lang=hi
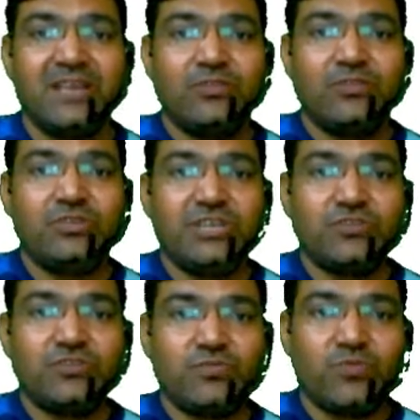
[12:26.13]
तो ये
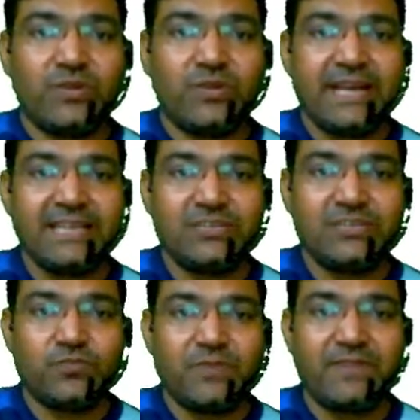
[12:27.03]
जो मोर है ये
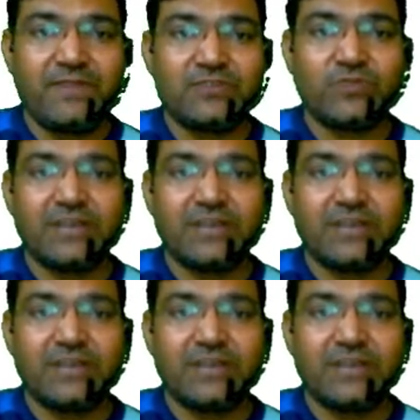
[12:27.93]
सुपरफ्लस हो